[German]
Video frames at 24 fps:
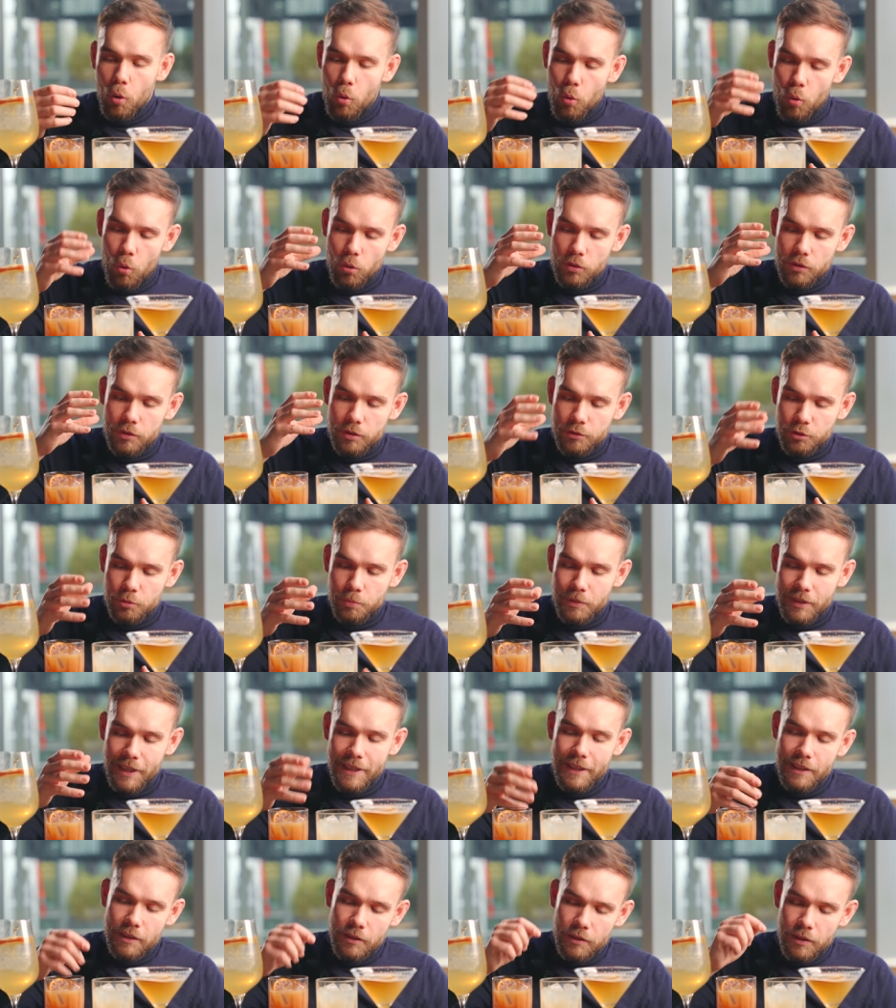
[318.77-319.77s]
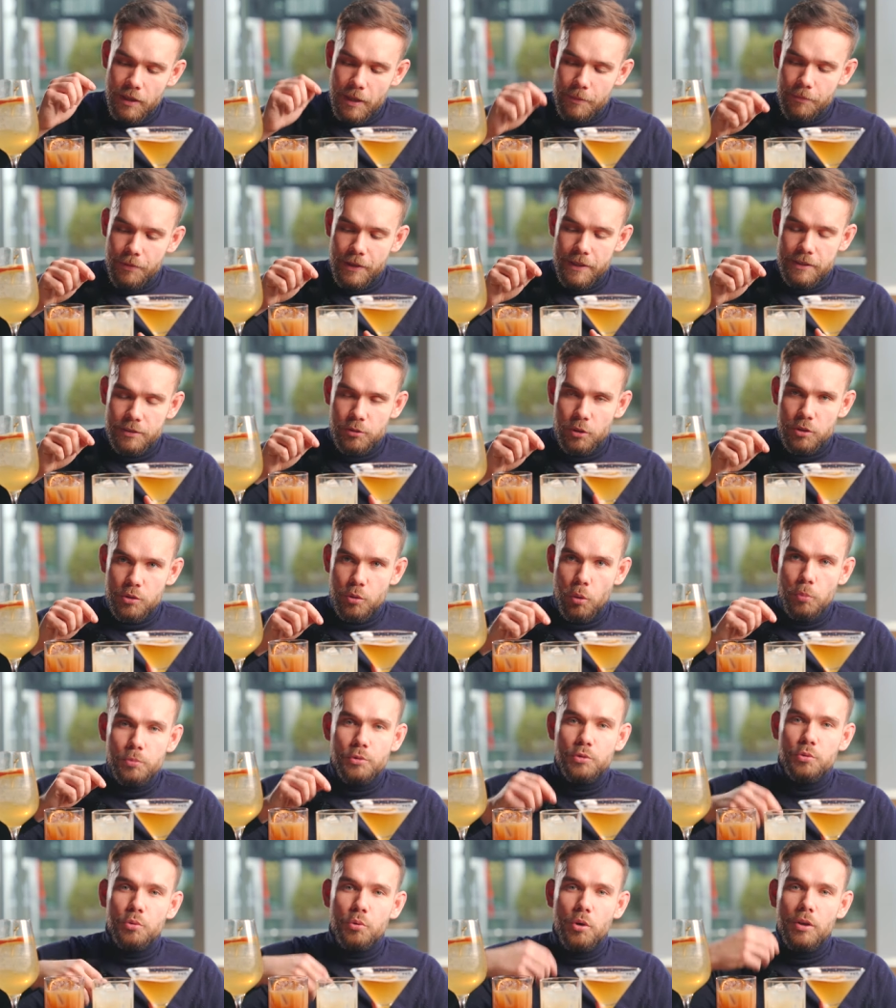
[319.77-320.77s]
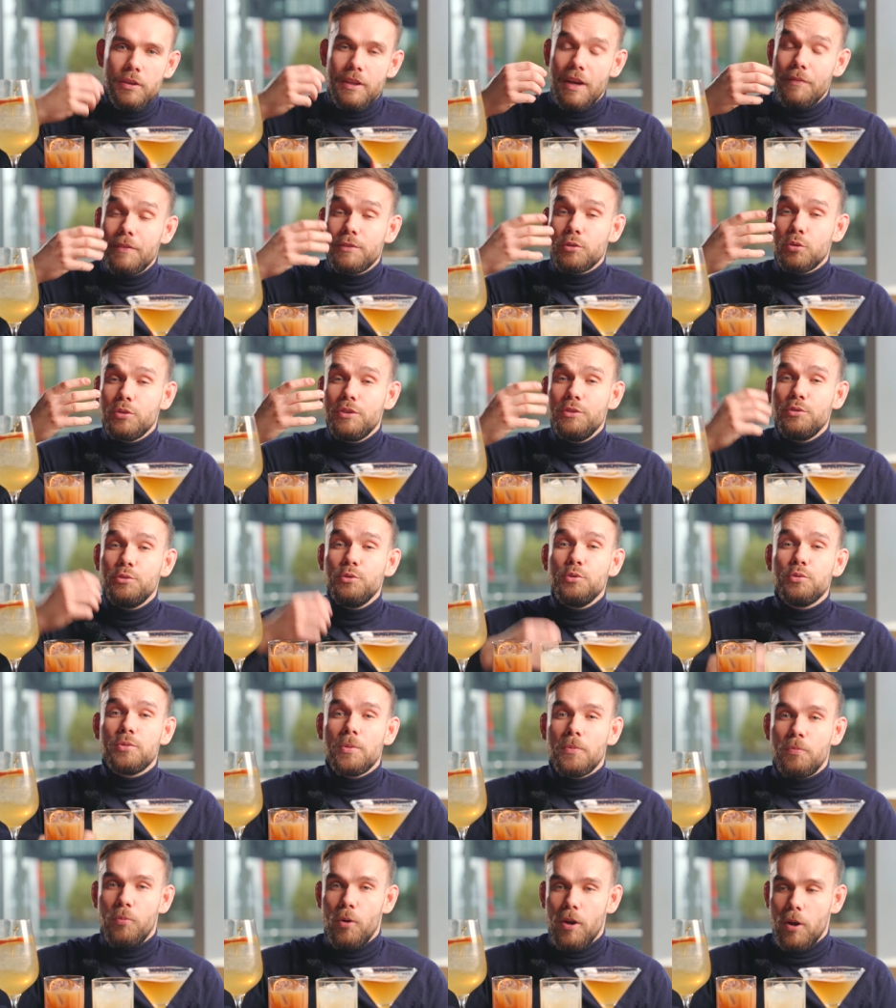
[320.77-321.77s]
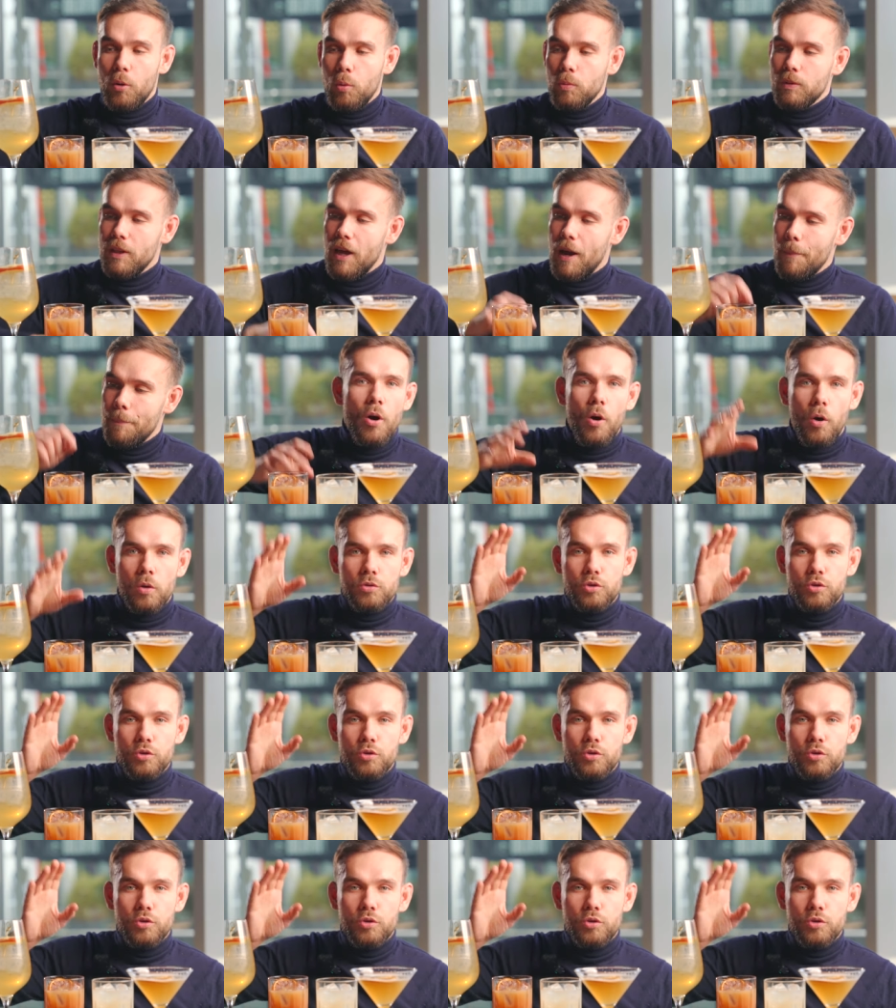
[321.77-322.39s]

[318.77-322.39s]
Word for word: und zum Trinken empfehle ich es euch umzurühren, da wir so die Süße im Vordergrund haben.